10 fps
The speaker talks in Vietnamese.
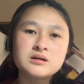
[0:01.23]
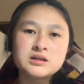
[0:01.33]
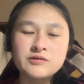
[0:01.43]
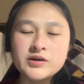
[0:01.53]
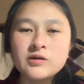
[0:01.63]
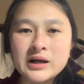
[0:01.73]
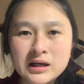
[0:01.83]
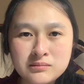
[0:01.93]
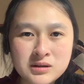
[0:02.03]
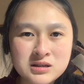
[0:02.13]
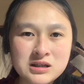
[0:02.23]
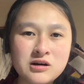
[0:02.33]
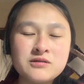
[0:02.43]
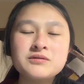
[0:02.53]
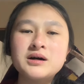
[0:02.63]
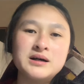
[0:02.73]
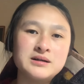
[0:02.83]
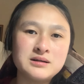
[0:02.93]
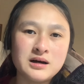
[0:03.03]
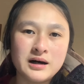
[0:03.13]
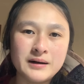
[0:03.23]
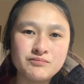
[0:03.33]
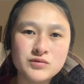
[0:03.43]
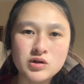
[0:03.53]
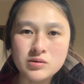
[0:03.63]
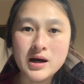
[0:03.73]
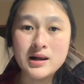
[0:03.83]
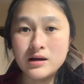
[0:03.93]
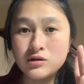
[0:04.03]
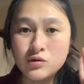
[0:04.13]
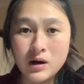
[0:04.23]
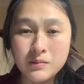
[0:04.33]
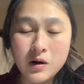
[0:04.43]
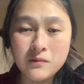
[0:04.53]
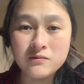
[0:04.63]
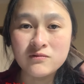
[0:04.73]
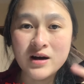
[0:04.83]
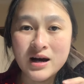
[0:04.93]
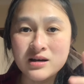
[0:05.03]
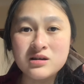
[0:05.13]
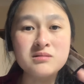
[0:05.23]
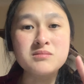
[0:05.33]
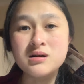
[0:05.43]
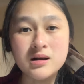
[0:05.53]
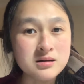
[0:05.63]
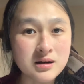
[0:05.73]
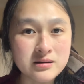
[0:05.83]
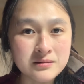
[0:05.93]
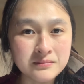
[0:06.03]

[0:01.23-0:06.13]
Trong video này mình sẽ nói về um, chủ đề là du học Úc và giấc mơ định cư.